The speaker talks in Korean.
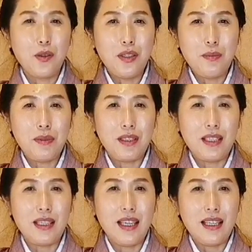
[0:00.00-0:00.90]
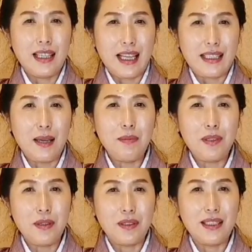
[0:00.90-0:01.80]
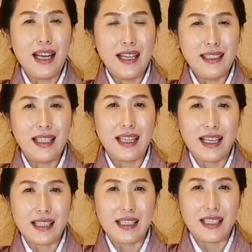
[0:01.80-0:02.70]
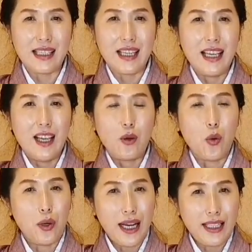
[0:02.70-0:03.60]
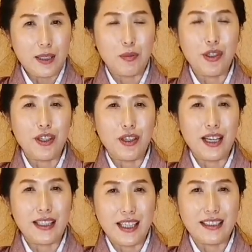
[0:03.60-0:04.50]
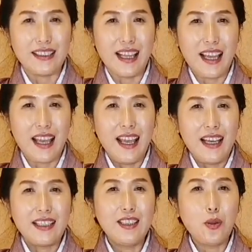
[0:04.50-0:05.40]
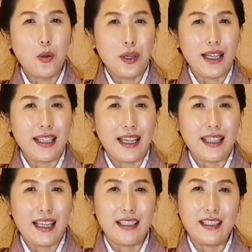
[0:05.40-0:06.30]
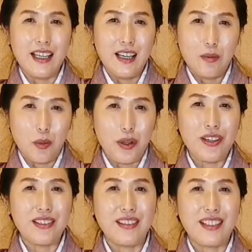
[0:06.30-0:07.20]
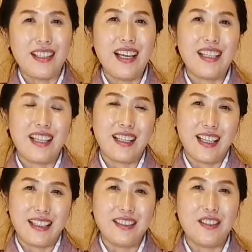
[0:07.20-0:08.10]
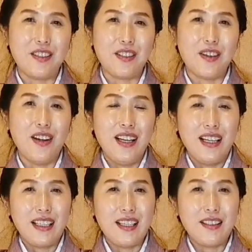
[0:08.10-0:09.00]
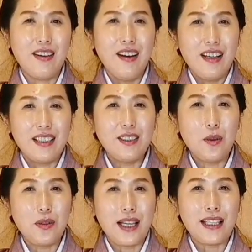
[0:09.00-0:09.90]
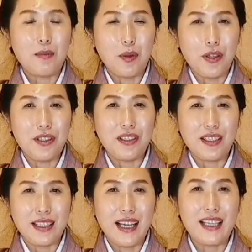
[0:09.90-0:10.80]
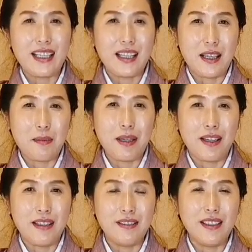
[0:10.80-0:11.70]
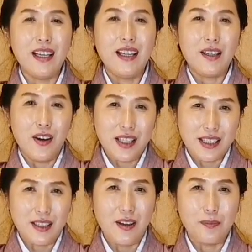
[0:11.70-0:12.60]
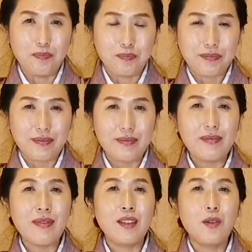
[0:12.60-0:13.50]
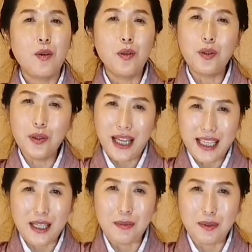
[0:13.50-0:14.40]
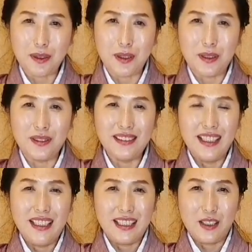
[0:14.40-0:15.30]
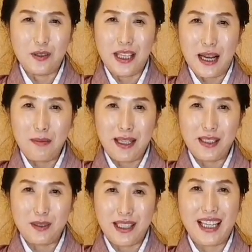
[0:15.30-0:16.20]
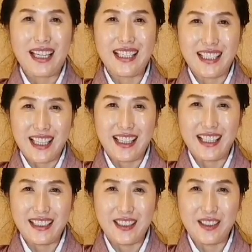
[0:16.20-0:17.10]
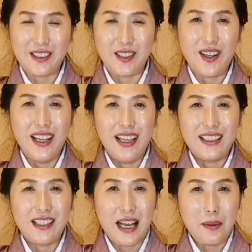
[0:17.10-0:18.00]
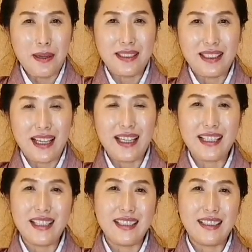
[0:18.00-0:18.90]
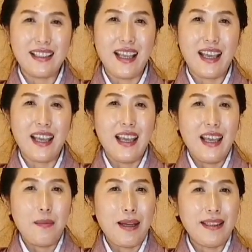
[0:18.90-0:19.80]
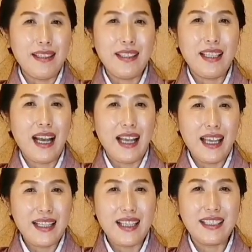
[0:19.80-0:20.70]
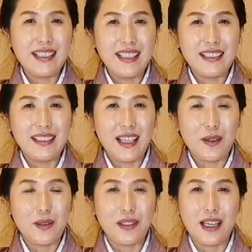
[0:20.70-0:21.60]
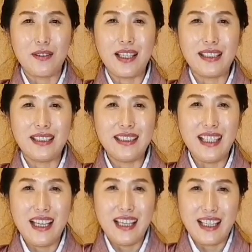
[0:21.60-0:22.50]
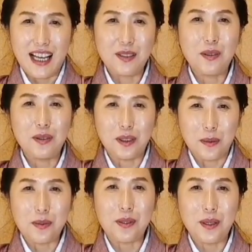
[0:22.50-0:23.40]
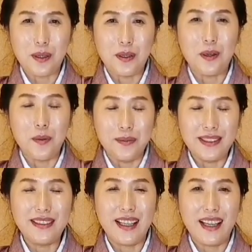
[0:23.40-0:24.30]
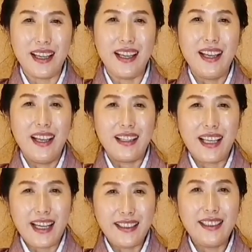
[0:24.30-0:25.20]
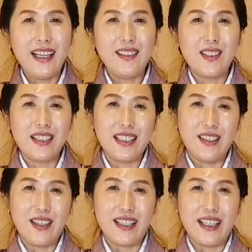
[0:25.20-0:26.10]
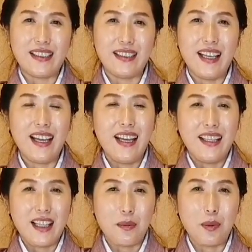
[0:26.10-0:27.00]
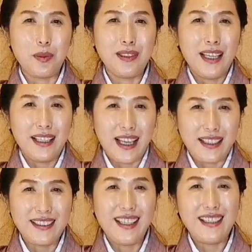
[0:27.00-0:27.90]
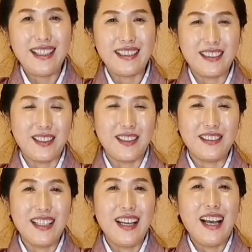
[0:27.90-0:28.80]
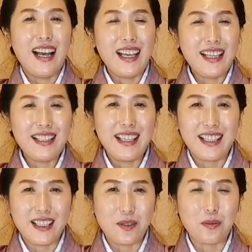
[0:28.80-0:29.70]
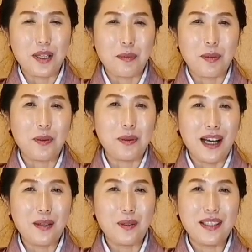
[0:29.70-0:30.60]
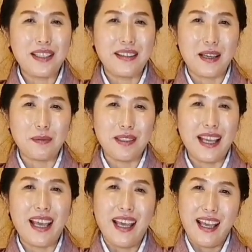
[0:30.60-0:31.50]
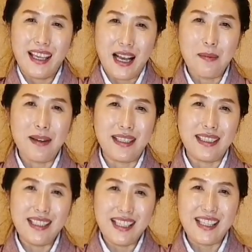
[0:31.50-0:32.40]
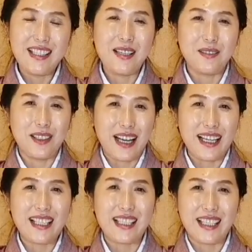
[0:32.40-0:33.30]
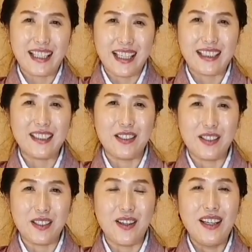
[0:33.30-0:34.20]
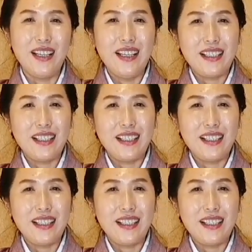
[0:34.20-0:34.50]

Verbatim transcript: 손님들이 다 참석을 할 때까지 공간이 부여가 되는데 그 공간에 다들 모여서 기다리게 되는 거죠. 그래서 그 공간에 모여서 기다리게 되면 거기서 옷도 갈아입고요. 그리고 양말도 갈아 신게 되는 거죠. 그래서 양말을 갈아 신을 때 반드시 하얀색을 신으세요 라고 하는 약속은 없어요. 없는데 깨끗한 걸 신어야 되는데 대부분 깨끗하다는 건 하얀색이 좀 대표하고 있기 때문에 양말을 흰색으로 갈아 신게 되는 거죠.